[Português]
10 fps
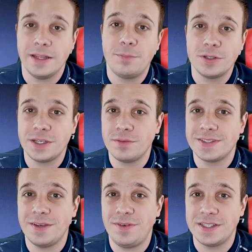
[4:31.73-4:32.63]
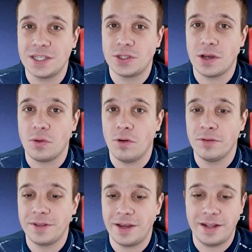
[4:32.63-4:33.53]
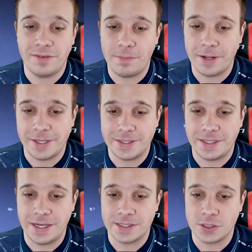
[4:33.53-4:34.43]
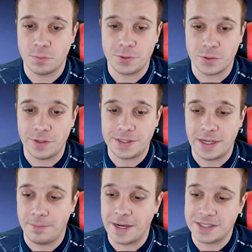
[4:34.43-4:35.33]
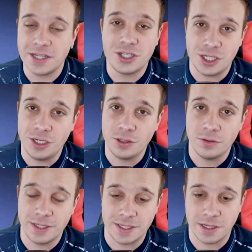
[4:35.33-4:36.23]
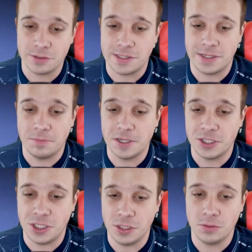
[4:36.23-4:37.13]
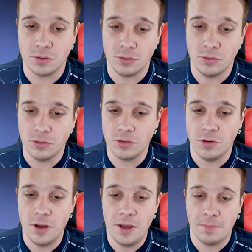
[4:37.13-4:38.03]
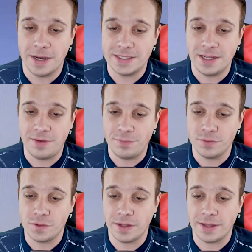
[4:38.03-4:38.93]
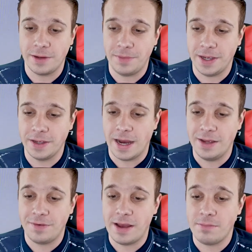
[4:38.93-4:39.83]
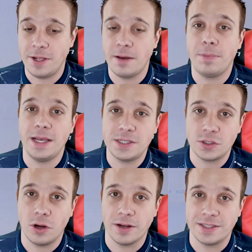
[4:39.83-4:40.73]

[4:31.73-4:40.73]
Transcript: Depois que você fez a sua conta, ele vai aparecer essas opções, né, mais antigo, esse aqui é o sistema antigo do Google, mas ele vai funcionar também. Aí vai abrir a Play Store.